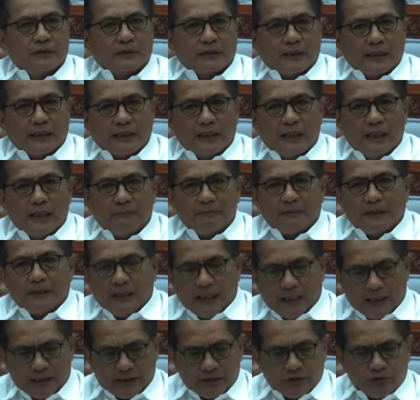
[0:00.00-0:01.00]
Karena
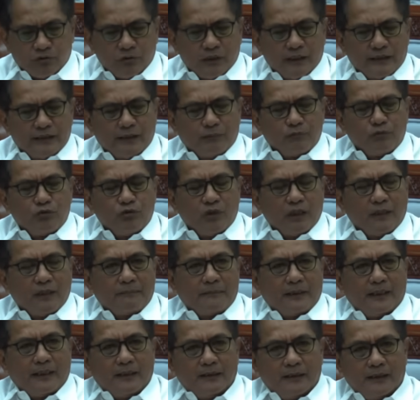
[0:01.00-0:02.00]
apa? Hari sudah jam
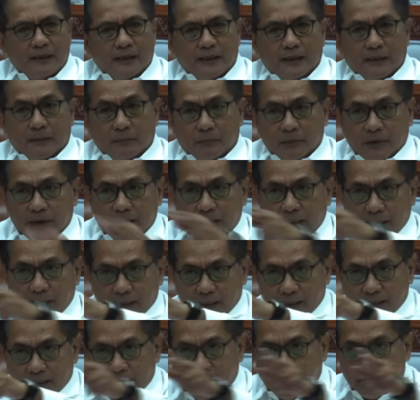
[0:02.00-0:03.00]
2 Pak.
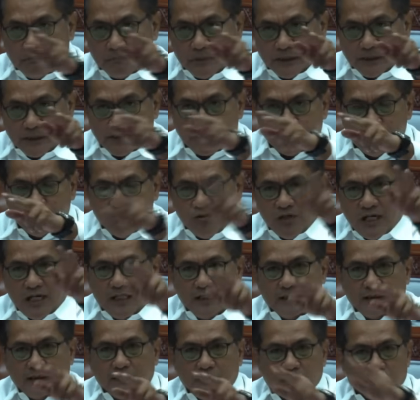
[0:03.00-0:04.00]
Melihat ada bus
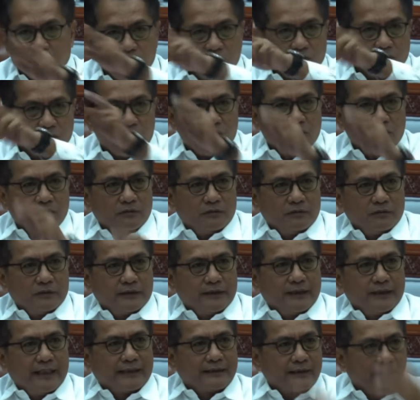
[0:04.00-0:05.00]
2
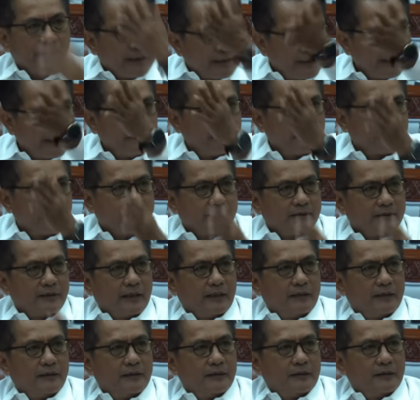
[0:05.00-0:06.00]
nongkrong. Didatangin
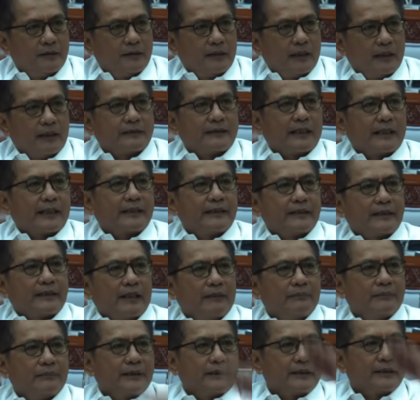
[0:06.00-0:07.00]
busnya. Antarin
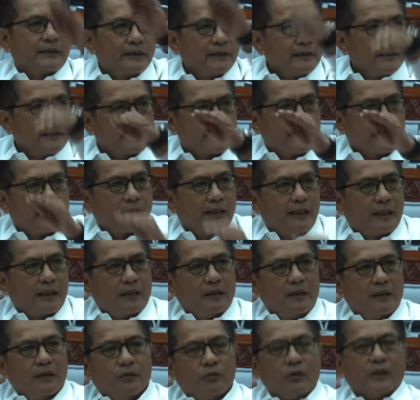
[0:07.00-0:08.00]
kami ke
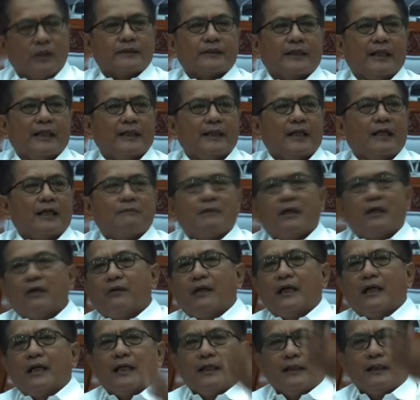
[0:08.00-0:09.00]
tenda. Wah saya nggak
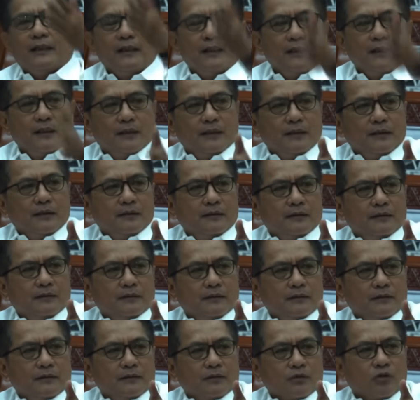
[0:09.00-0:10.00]
bawa
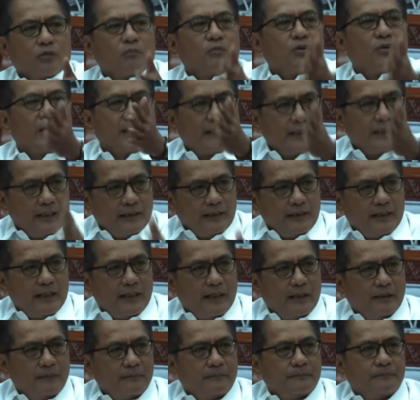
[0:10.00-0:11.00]
rombongan
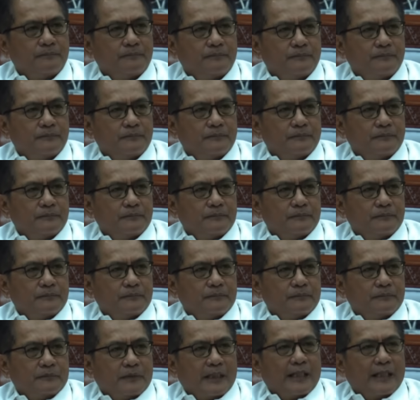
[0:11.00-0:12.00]
Anda.
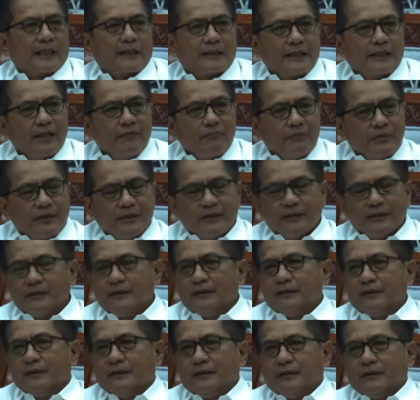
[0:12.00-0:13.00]
Nah
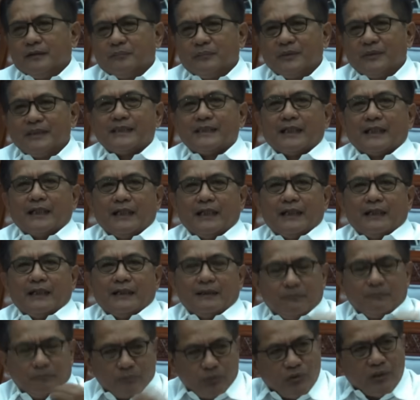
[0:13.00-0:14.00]
demi
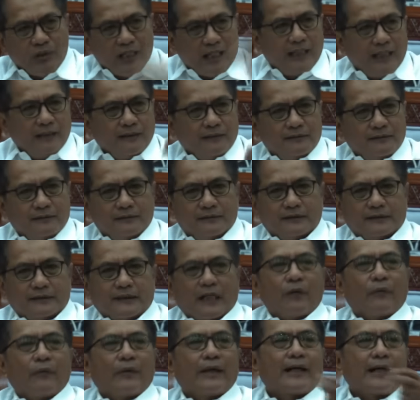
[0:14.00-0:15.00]
bisa pulang
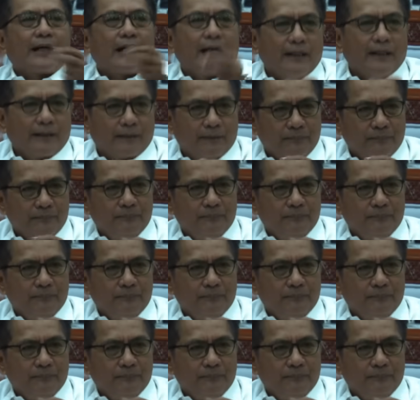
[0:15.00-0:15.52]
saweran.